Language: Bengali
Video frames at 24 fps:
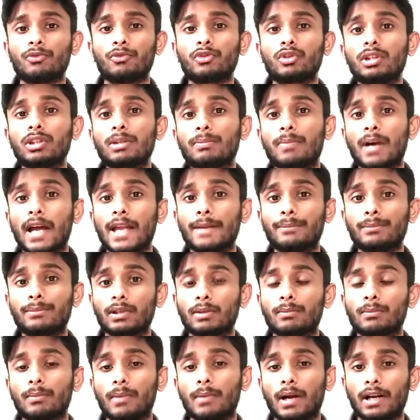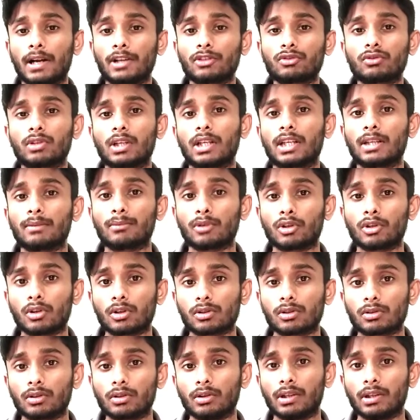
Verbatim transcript: যদি পাইপটা ভাঙাচোরা কিন্তু নষ্ট